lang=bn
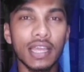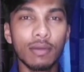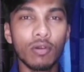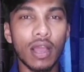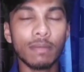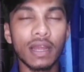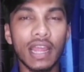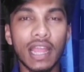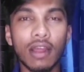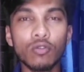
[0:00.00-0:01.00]
এবং আপনার
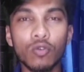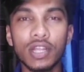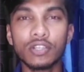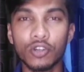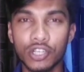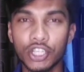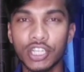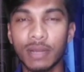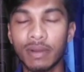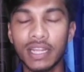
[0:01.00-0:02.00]
অ্যাকাউন্ট খুলে সঙ্গে
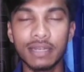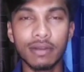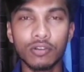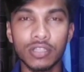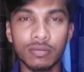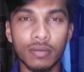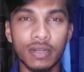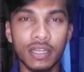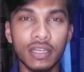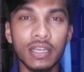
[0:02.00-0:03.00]
সঙ্গে আপনারা ইনভাইট করতে
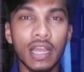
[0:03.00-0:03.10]
পারবেন না